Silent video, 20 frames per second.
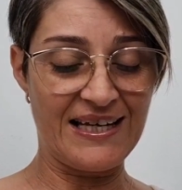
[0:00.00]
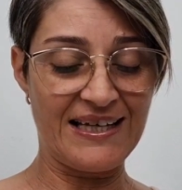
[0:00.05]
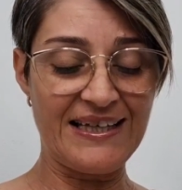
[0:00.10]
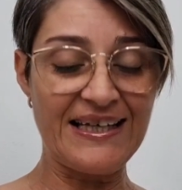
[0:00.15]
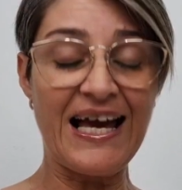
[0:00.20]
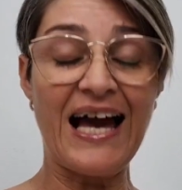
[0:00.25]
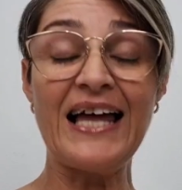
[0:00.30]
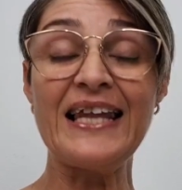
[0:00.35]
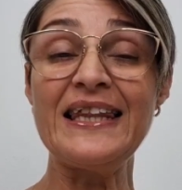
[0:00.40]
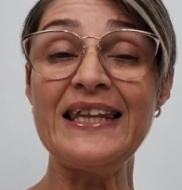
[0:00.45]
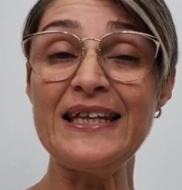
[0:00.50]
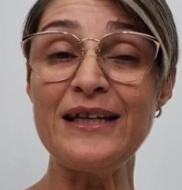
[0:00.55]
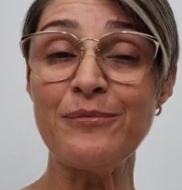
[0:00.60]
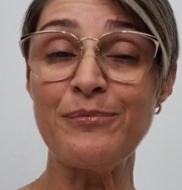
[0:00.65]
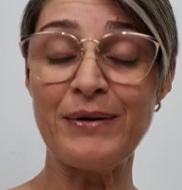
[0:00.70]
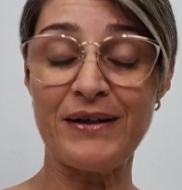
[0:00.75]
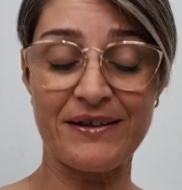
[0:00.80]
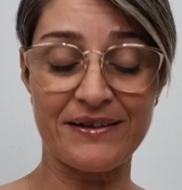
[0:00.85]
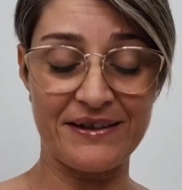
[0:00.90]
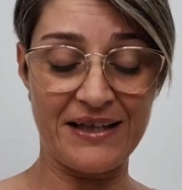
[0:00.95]
e a
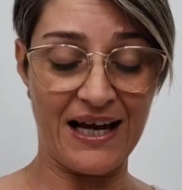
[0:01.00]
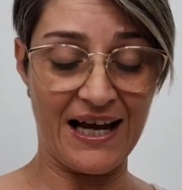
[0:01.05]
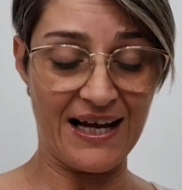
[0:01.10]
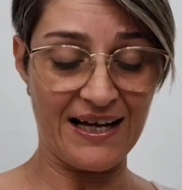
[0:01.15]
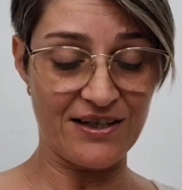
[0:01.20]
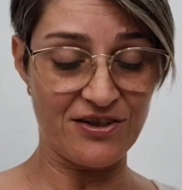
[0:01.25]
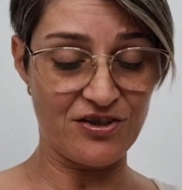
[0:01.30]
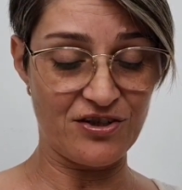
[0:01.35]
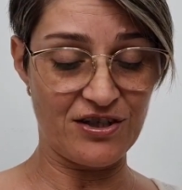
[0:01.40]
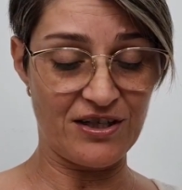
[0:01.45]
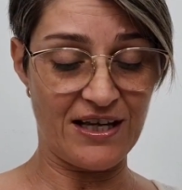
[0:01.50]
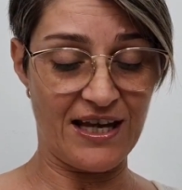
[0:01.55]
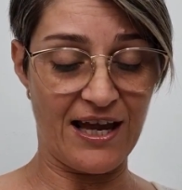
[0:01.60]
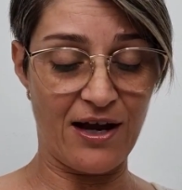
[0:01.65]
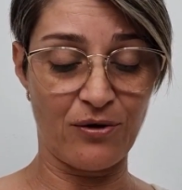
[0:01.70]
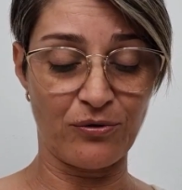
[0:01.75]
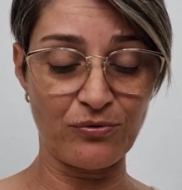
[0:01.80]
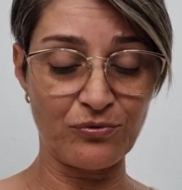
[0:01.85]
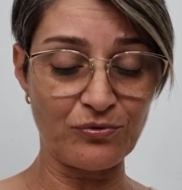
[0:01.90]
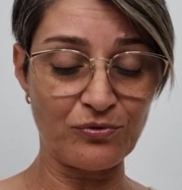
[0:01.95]
liberdade
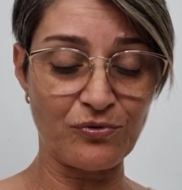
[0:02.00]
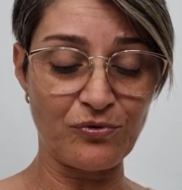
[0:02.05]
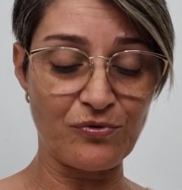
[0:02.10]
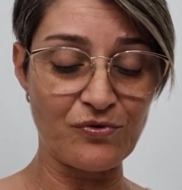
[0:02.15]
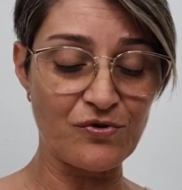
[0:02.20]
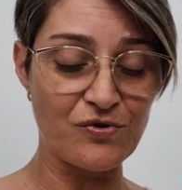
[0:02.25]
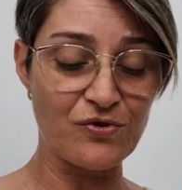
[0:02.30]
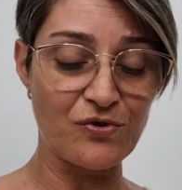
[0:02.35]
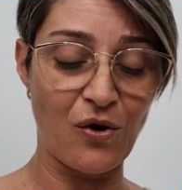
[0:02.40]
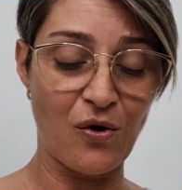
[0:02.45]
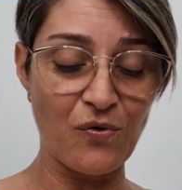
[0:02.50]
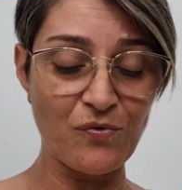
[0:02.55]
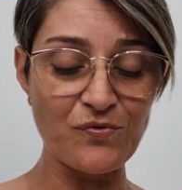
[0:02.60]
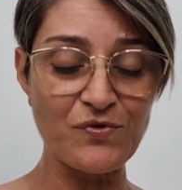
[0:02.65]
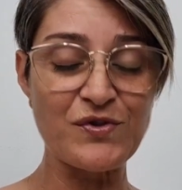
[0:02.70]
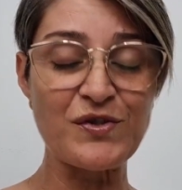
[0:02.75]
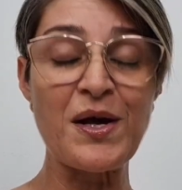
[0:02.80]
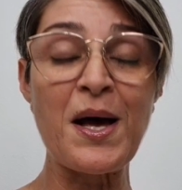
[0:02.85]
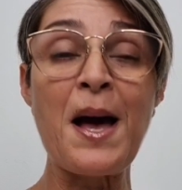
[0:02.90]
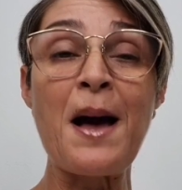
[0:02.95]
é um dos
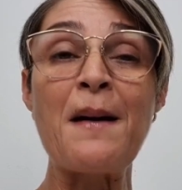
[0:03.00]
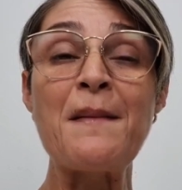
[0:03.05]
dons